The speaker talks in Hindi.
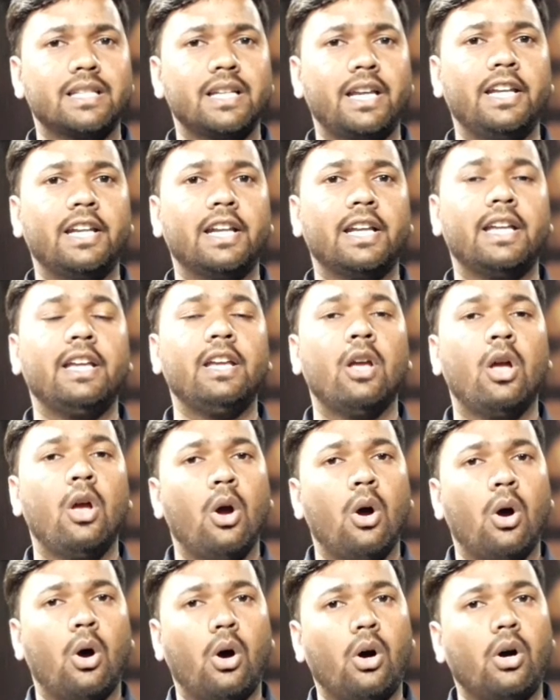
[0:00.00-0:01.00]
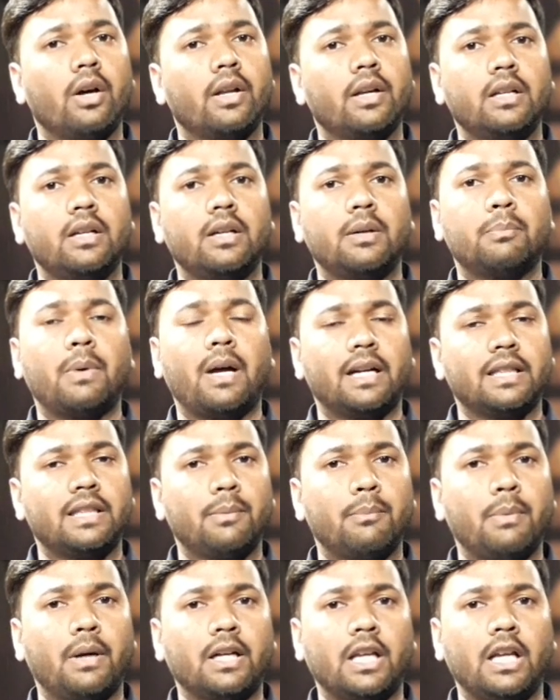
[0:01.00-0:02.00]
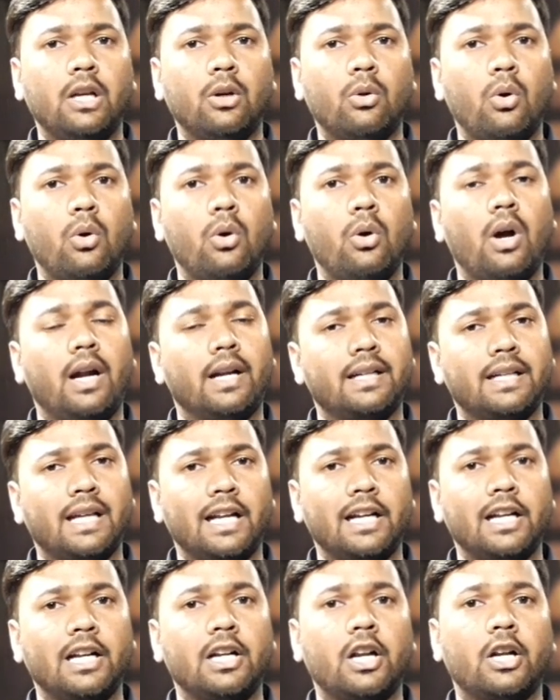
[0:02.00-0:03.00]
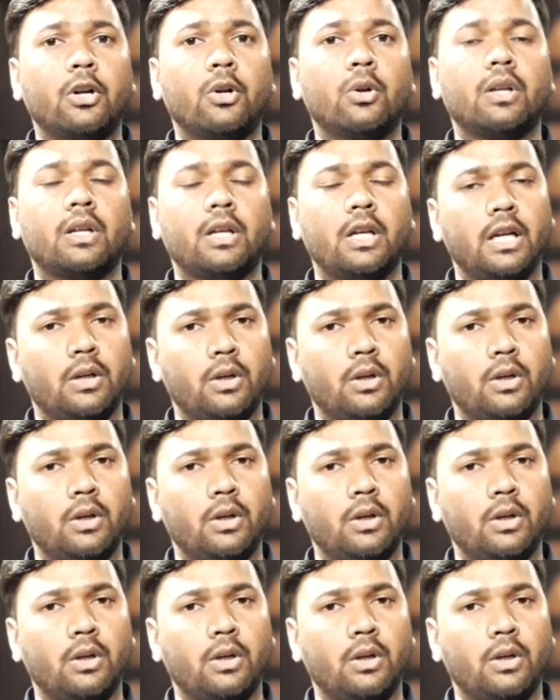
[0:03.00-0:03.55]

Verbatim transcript: नहीं रही और पार्थिव पटेल को 18 रनों के